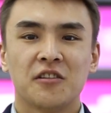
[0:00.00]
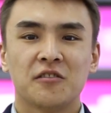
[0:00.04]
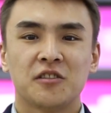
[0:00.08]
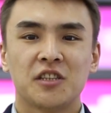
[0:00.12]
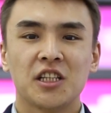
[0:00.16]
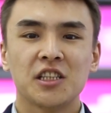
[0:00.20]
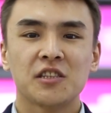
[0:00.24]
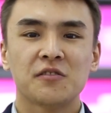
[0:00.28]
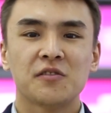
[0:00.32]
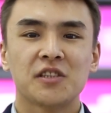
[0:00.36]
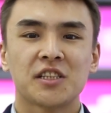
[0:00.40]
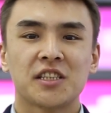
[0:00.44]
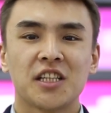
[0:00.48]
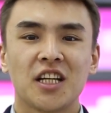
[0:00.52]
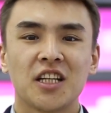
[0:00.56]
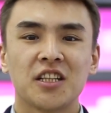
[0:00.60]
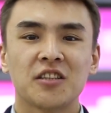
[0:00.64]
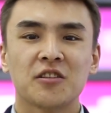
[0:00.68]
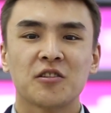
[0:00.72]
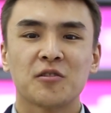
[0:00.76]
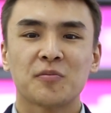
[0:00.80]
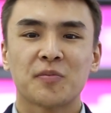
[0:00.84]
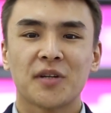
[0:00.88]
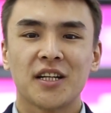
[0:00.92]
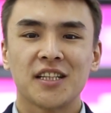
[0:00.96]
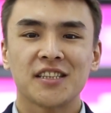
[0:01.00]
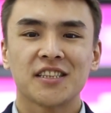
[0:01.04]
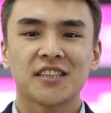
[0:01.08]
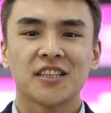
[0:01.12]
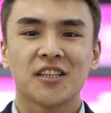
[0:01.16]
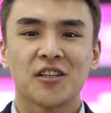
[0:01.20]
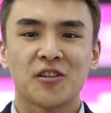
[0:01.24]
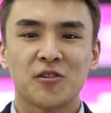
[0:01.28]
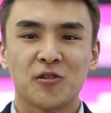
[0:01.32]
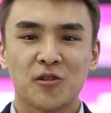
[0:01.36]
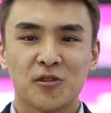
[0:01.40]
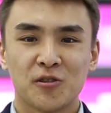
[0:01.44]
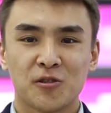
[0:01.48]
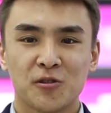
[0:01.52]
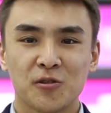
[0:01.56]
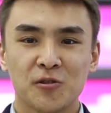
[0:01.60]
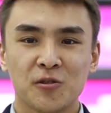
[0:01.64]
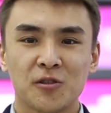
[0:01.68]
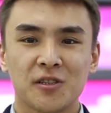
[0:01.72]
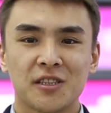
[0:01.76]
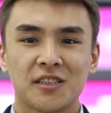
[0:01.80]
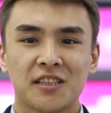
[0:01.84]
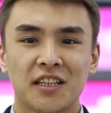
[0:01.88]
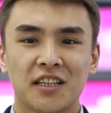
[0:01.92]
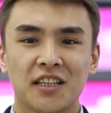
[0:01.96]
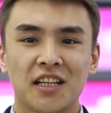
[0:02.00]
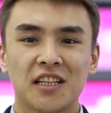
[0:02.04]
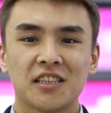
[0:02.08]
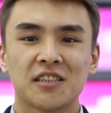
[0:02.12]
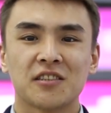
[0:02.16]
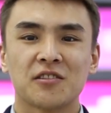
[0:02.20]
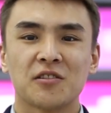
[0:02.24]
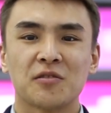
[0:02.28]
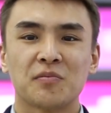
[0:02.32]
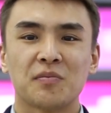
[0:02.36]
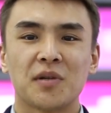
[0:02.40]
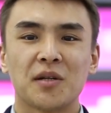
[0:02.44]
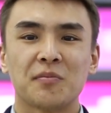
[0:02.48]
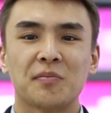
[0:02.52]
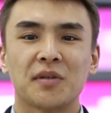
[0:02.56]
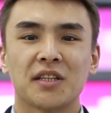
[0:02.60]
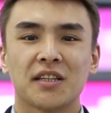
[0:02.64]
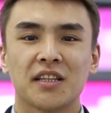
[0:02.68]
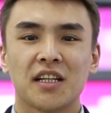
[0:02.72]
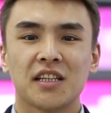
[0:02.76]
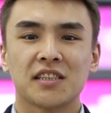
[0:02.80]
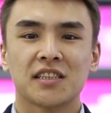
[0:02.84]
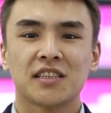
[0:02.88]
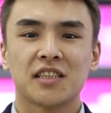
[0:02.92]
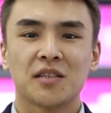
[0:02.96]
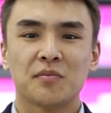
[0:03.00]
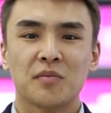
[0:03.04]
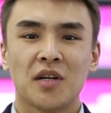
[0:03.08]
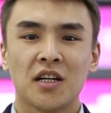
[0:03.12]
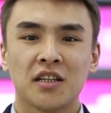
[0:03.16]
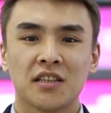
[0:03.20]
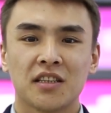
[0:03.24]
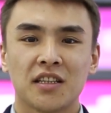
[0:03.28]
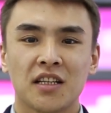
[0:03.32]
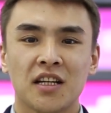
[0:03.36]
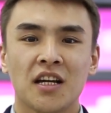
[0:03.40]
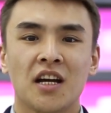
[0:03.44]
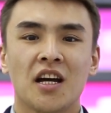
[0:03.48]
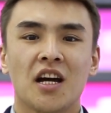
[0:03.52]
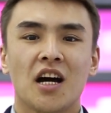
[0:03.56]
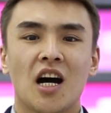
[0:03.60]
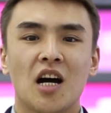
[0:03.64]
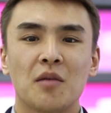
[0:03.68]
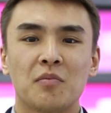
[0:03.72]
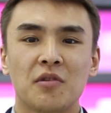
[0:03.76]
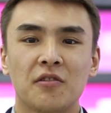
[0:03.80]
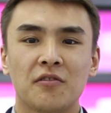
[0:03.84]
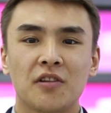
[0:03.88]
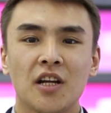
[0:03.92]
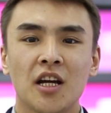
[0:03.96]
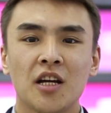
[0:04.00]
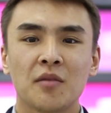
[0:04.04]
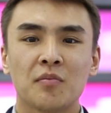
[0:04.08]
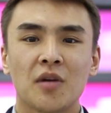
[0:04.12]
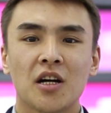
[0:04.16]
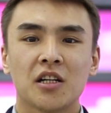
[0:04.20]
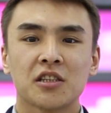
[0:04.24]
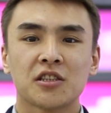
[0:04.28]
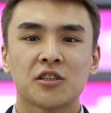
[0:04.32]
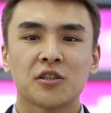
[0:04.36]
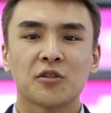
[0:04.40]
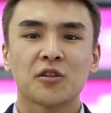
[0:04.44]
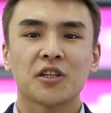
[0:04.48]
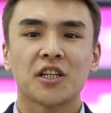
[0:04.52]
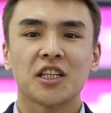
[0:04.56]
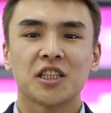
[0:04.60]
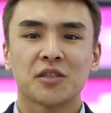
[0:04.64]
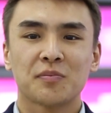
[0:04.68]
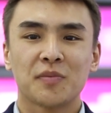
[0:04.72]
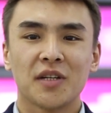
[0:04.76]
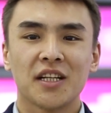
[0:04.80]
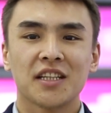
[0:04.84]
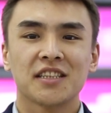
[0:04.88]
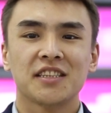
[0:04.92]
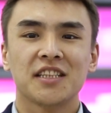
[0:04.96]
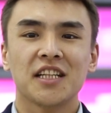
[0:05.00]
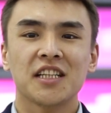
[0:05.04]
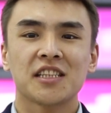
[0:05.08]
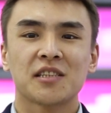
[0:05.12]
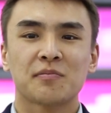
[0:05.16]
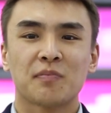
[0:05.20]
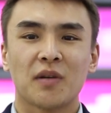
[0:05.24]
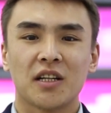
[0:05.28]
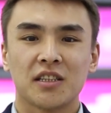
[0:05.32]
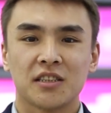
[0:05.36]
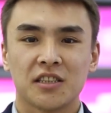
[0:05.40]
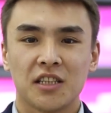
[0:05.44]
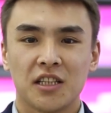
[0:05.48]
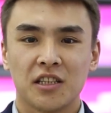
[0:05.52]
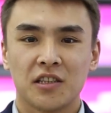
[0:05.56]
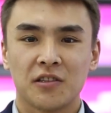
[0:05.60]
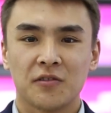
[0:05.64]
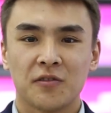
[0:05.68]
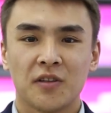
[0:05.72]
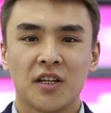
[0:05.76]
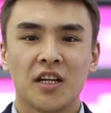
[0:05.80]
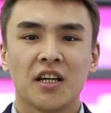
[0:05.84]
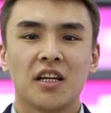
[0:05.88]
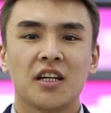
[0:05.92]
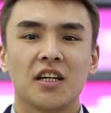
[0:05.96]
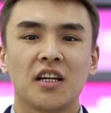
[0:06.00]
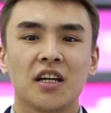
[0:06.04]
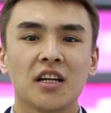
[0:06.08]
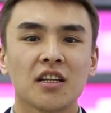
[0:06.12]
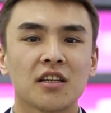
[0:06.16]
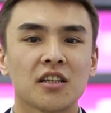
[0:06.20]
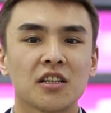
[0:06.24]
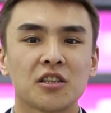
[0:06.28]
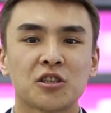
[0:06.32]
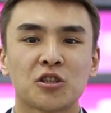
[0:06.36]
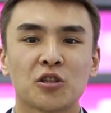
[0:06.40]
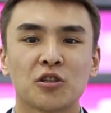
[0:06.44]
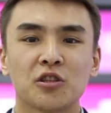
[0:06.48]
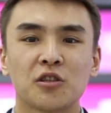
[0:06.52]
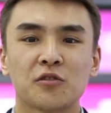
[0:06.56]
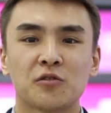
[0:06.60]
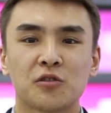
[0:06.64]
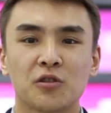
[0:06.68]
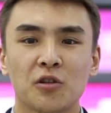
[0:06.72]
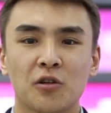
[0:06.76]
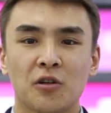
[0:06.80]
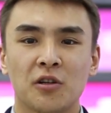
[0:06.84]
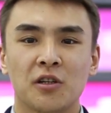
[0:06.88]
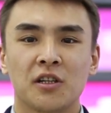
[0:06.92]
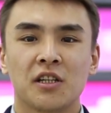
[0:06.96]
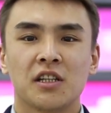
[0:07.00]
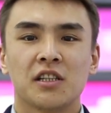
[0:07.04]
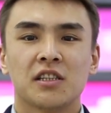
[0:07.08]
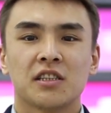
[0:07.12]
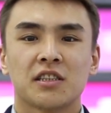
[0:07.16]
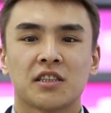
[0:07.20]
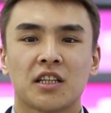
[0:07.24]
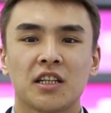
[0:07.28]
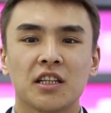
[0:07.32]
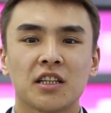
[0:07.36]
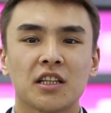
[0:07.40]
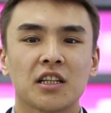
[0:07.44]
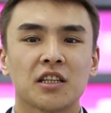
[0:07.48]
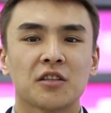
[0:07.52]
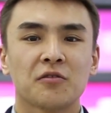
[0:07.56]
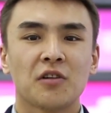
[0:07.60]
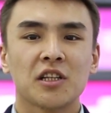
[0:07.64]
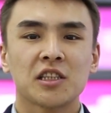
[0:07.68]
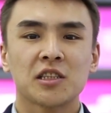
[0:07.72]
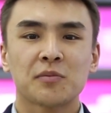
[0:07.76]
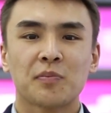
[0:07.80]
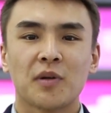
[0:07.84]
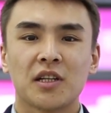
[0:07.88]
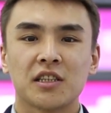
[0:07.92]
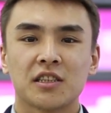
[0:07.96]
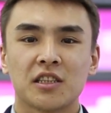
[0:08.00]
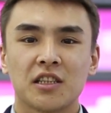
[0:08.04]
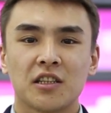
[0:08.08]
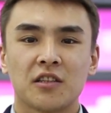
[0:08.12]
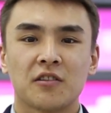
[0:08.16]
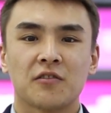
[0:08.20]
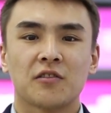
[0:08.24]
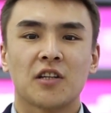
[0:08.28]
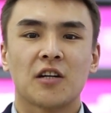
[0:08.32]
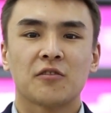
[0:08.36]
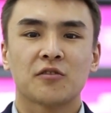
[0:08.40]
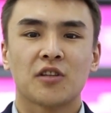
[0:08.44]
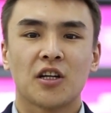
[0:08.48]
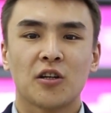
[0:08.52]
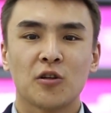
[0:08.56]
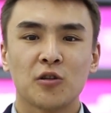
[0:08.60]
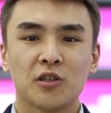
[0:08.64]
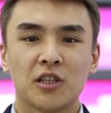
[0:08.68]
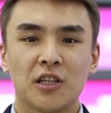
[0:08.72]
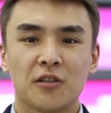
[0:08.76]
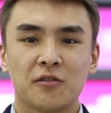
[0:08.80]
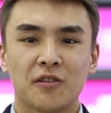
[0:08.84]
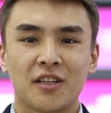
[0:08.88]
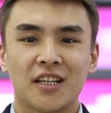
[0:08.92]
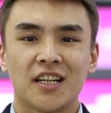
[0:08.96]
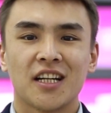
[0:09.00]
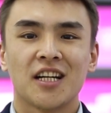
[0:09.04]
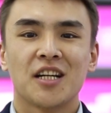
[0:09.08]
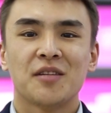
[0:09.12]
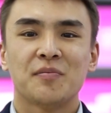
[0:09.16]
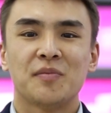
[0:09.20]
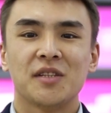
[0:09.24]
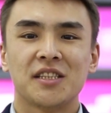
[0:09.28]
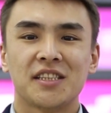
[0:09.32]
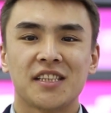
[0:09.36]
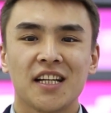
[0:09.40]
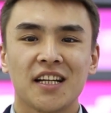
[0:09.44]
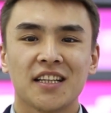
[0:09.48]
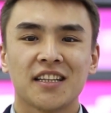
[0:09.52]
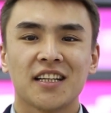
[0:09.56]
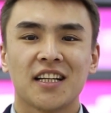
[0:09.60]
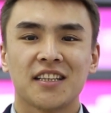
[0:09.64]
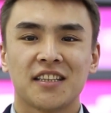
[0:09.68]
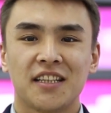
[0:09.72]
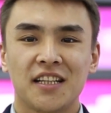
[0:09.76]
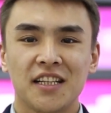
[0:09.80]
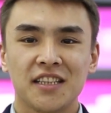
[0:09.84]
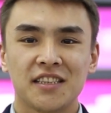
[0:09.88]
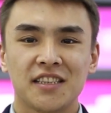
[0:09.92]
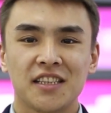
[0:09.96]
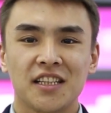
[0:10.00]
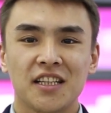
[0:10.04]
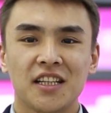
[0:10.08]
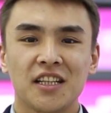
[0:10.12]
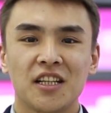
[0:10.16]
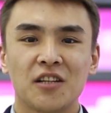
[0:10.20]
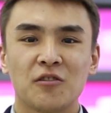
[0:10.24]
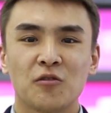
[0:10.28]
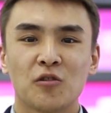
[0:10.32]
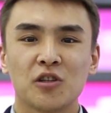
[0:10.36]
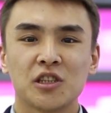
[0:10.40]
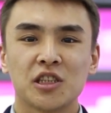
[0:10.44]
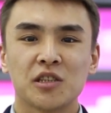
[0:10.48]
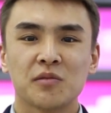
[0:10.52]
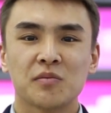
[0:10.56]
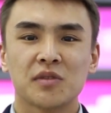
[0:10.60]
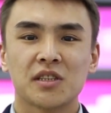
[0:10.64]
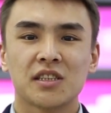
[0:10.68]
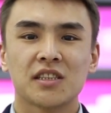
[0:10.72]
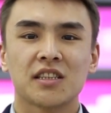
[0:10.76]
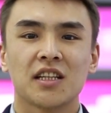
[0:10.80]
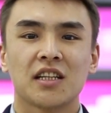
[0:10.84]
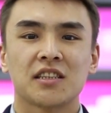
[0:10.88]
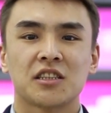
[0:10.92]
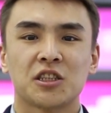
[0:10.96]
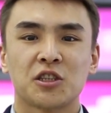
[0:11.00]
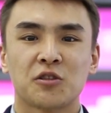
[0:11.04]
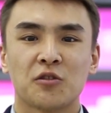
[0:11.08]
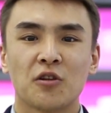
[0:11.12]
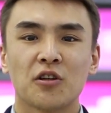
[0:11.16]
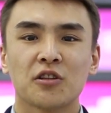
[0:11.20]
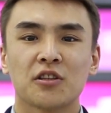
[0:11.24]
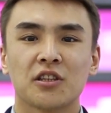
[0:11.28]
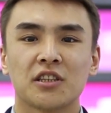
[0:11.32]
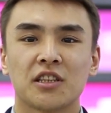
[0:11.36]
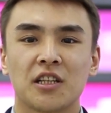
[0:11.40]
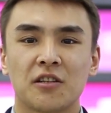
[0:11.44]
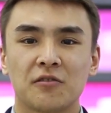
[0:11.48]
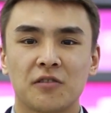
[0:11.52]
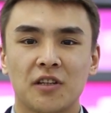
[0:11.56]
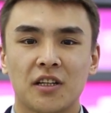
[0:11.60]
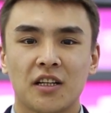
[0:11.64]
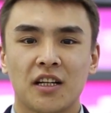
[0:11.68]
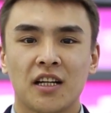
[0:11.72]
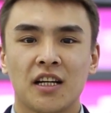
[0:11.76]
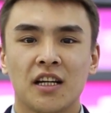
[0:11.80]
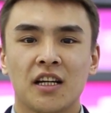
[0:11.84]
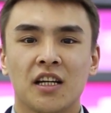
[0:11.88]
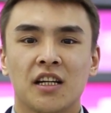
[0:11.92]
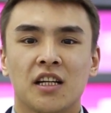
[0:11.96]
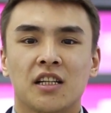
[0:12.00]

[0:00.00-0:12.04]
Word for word: В честь весеннего праздника Курсу с 13 по 15 марта объявляем акцию кэшбэк 10%. И это еще не все. Скидка 20% на второй товар, 50 на третий или 80 на четвертый товар.